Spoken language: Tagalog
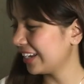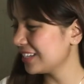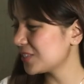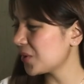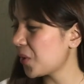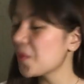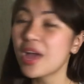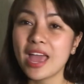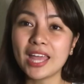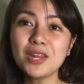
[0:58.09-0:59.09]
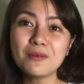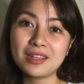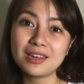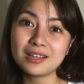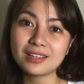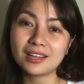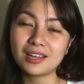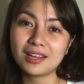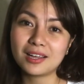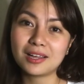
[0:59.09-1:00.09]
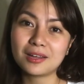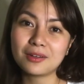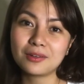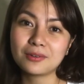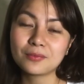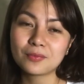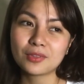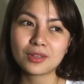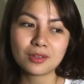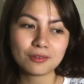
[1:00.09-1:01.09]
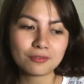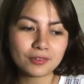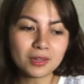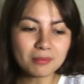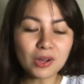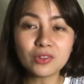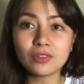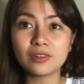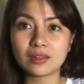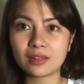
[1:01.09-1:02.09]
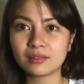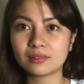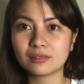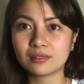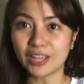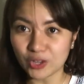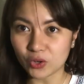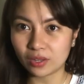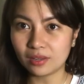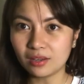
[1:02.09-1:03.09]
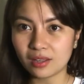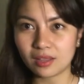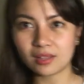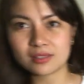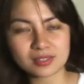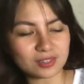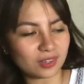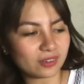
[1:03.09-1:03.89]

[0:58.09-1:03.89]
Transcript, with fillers: okay, so anyway, nag uh, film ako tan- ngayon. It's